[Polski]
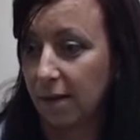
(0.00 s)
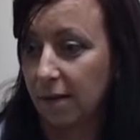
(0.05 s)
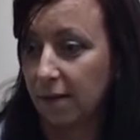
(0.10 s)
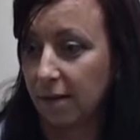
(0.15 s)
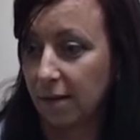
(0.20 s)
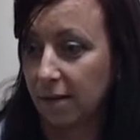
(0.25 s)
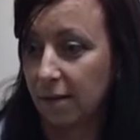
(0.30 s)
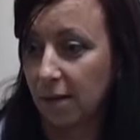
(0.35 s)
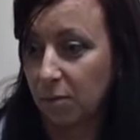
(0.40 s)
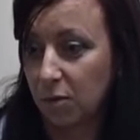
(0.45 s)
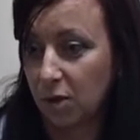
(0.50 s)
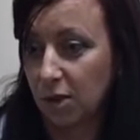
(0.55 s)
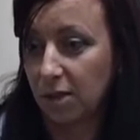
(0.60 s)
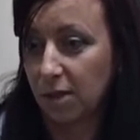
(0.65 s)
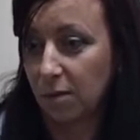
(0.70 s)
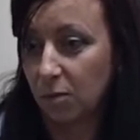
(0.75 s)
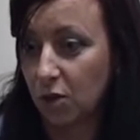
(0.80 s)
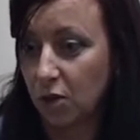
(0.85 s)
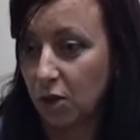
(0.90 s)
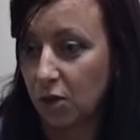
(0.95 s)
E, ja
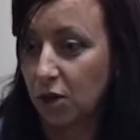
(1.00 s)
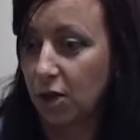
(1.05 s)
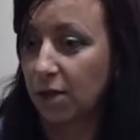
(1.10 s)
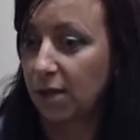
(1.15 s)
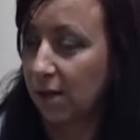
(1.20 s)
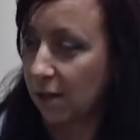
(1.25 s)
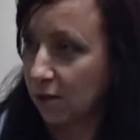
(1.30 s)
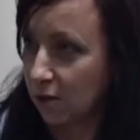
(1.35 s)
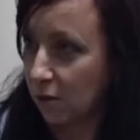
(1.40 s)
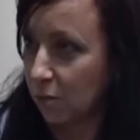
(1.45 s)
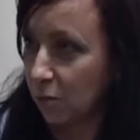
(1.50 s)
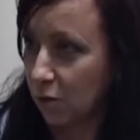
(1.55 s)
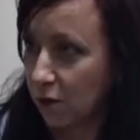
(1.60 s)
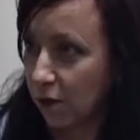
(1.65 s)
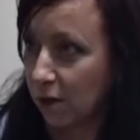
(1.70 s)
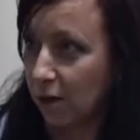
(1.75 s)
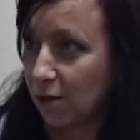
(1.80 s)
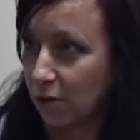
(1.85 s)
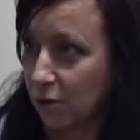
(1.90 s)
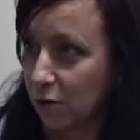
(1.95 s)
przyznam szczerze, zdarza mi
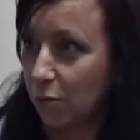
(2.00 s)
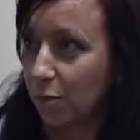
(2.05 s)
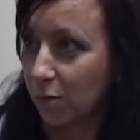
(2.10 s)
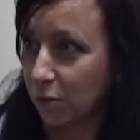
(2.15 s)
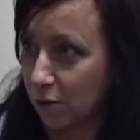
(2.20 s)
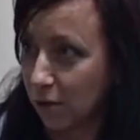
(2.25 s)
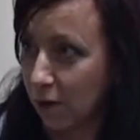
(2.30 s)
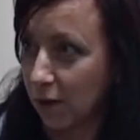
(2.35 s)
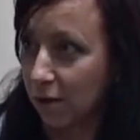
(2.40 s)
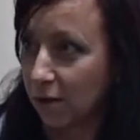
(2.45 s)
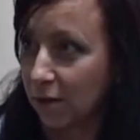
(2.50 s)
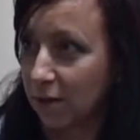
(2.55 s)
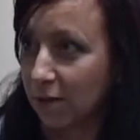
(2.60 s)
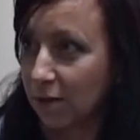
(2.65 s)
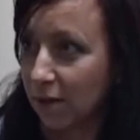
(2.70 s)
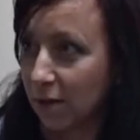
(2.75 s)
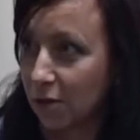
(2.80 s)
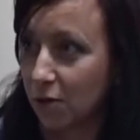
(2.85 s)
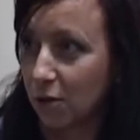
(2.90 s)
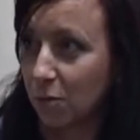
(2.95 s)
się gasić pożary i
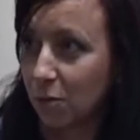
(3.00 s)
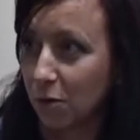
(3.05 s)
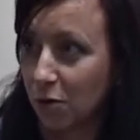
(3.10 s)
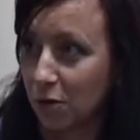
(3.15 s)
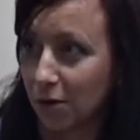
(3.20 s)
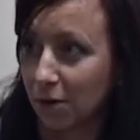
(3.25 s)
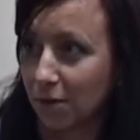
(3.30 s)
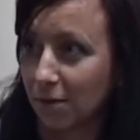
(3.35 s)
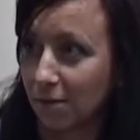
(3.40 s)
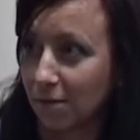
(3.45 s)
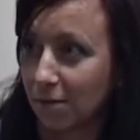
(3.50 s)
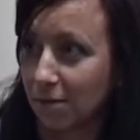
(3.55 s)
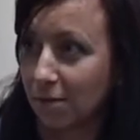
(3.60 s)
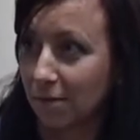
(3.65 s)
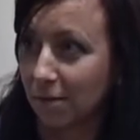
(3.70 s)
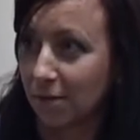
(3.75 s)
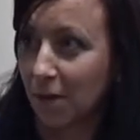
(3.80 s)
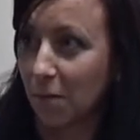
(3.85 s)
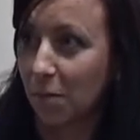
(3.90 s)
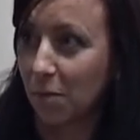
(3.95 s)
zdarza mi się
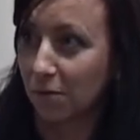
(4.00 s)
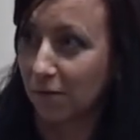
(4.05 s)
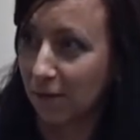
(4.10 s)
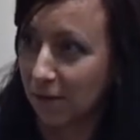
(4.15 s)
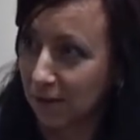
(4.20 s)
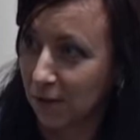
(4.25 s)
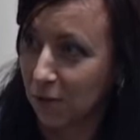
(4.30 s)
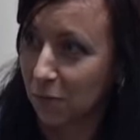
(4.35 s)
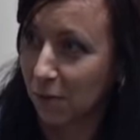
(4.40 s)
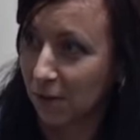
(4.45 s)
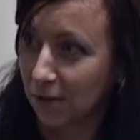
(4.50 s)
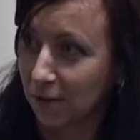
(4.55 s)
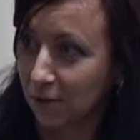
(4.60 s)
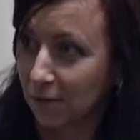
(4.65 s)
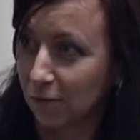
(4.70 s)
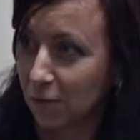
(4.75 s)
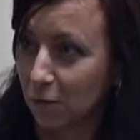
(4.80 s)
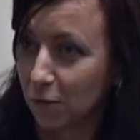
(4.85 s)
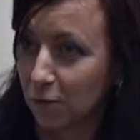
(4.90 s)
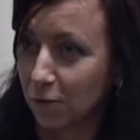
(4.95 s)
y, naprowadzać
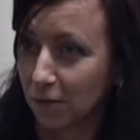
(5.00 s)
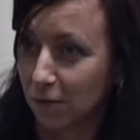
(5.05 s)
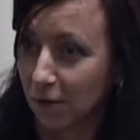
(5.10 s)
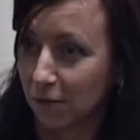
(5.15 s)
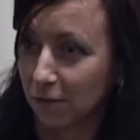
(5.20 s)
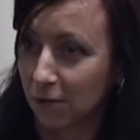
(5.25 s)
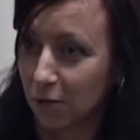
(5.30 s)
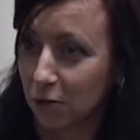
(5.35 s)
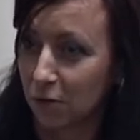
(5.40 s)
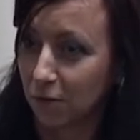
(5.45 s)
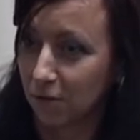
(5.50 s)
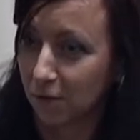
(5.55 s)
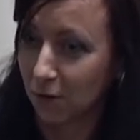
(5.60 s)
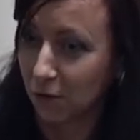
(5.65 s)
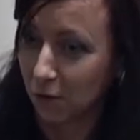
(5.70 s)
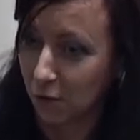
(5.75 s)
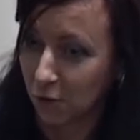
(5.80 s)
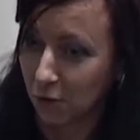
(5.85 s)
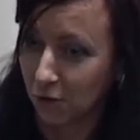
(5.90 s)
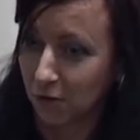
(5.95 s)
pracowników na właściwe
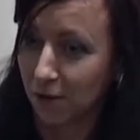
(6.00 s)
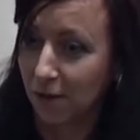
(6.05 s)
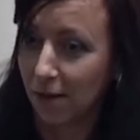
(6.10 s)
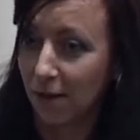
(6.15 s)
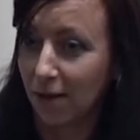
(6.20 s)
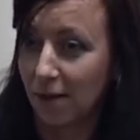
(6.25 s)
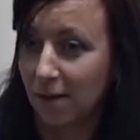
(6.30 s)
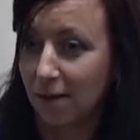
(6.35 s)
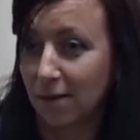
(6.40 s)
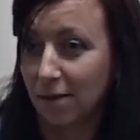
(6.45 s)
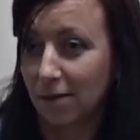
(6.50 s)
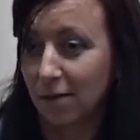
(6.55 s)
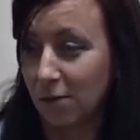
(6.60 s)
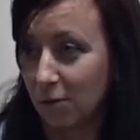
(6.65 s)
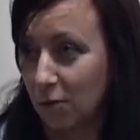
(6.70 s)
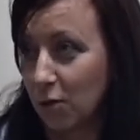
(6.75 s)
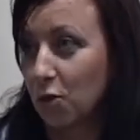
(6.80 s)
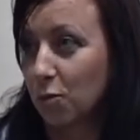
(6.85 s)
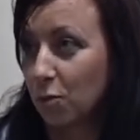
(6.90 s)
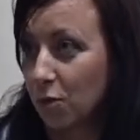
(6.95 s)
tory, e,
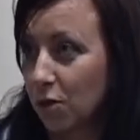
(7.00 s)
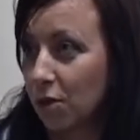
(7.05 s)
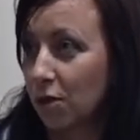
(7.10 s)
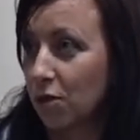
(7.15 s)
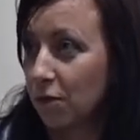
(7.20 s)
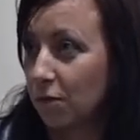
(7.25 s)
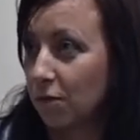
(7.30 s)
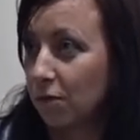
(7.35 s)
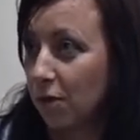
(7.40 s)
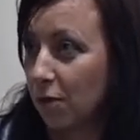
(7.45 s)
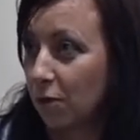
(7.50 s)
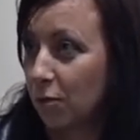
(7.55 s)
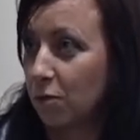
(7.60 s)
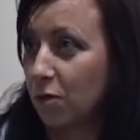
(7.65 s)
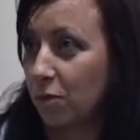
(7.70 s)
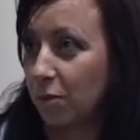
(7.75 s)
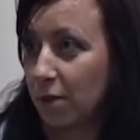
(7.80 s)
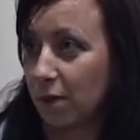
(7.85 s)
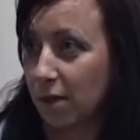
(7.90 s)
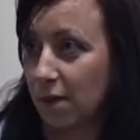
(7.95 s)
chociaż myślę, że w wielu
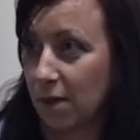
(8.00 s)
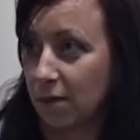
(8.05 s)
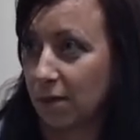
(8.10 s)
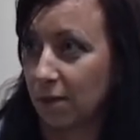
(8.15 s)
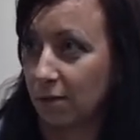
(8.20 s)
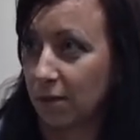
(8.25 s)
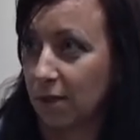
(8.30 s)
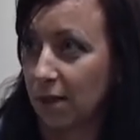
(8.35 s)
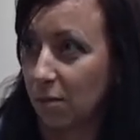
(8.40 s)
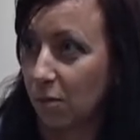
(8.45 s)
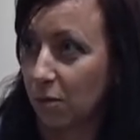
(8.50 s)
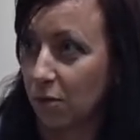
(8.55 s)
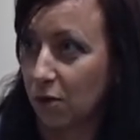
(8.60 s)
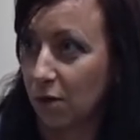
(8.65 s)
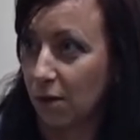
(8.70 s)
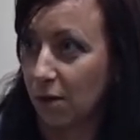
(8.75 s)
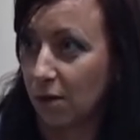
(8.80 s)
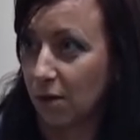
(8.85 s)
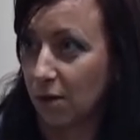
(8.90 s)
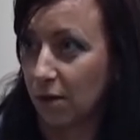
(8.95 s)
przypadkach są
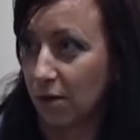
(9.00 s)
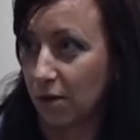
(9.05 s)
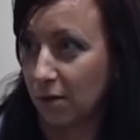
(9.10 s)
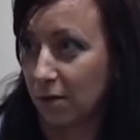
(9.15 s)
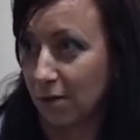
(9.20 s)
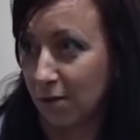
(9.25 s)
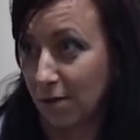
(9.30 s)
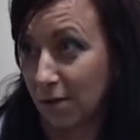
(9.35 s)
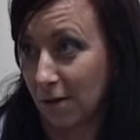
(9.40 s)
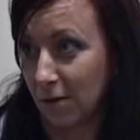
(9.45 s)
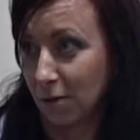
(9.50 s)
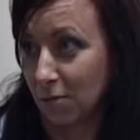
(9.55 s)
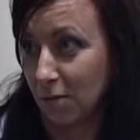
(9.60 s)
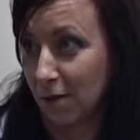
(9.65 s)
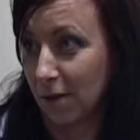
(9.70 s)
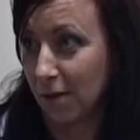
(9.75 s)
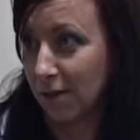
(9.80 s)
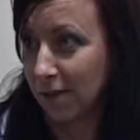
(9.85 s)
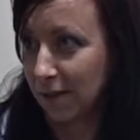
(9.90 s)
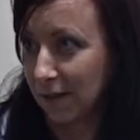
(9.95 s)
samodzielni i, i dają
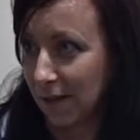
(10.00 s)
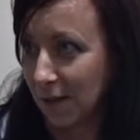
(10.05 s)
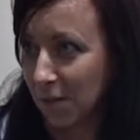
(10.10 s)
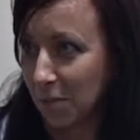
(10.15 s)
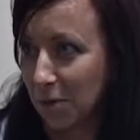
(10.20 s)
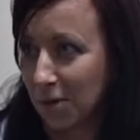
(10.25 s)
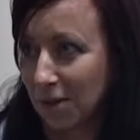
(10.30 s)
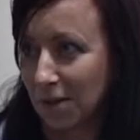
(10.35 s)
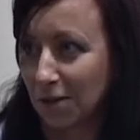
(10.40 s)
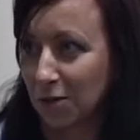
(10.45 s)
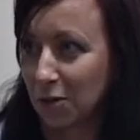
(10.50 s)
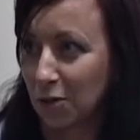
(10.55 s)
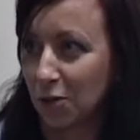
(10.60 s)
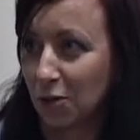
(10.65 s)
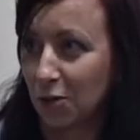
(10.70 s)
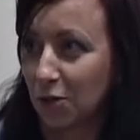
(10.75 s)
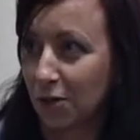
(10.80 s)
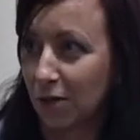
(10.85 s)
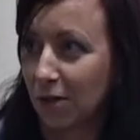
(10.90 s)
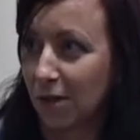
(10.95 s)
radę sami. Także
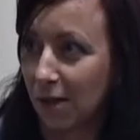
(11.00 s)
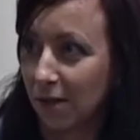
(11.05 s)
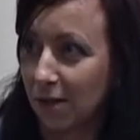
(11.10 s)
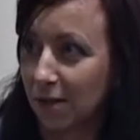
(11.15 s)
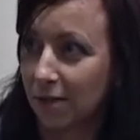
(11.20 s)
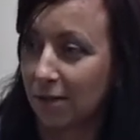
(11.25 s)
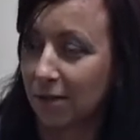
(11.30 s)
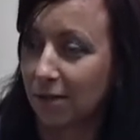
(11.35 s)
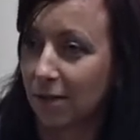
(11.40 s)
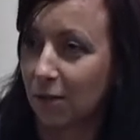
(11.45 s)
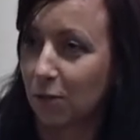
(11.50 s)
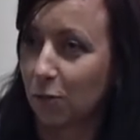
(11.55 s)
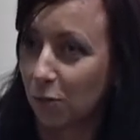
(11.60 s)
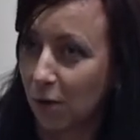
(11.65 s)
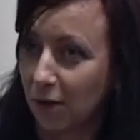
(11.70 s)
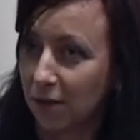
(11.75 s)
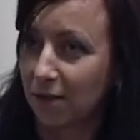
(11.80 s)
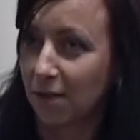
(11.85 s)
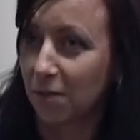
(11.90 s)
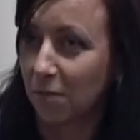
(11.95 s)
jeżeli takie
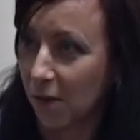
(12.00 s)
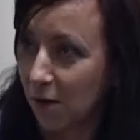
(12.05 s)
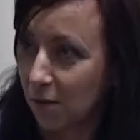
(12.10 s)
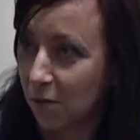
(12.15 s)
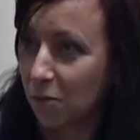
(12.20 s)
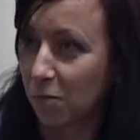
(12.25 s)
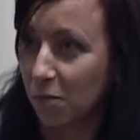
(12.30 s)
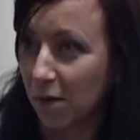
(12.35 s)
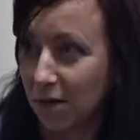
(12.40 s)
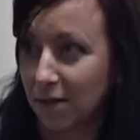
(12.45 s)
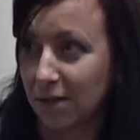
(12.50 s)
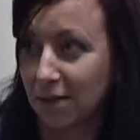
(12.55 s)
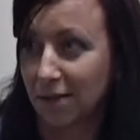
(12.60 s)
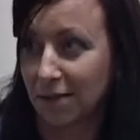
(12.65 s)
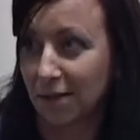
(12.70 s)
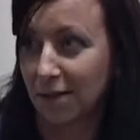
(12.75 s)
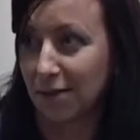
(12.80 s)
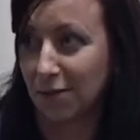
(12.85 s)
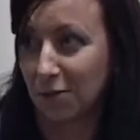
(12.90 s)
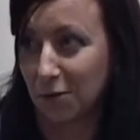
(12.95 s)
sytuacje miały
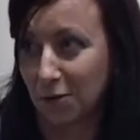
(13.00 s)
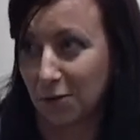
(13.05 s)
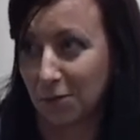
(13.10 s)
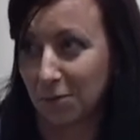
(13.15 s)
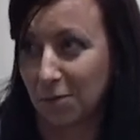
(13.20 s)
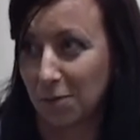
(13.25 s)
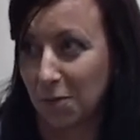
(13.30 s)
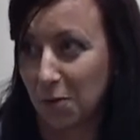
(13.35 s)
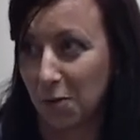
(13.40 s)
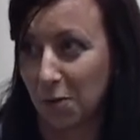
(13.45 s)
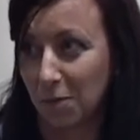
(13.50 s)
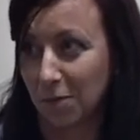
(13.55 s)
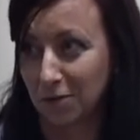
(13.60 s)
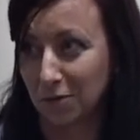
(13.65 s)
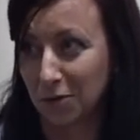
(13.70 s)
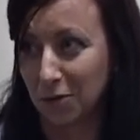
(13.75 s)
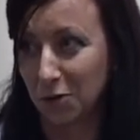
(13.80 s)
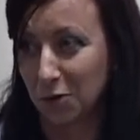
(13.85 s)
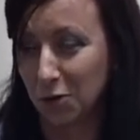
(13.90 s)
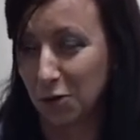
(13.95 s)
miejsce, to mogę
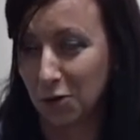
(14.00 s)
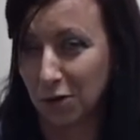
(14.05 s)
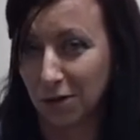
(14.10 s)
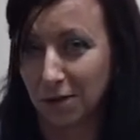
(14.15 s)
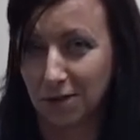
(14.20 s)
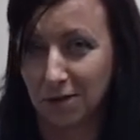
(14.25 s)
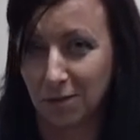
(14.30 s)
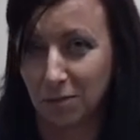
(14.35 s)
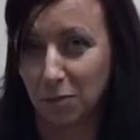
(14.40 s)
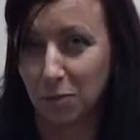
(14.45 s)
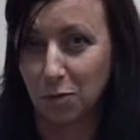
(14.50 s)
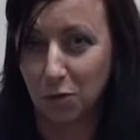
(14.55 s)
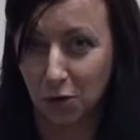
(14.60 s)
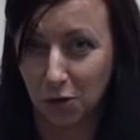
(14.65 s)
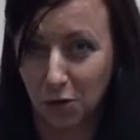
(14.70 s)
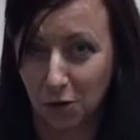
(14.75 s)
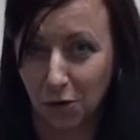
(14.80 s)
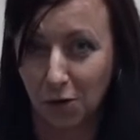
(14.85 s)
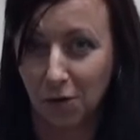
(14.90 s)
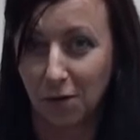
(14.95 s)
powiedzieć, że jest mi
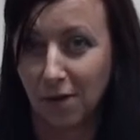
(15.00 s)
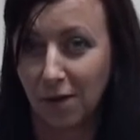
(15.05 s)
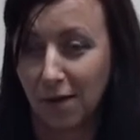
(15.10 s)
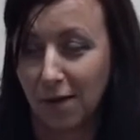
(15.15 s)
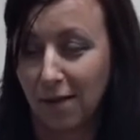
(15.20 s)
przykro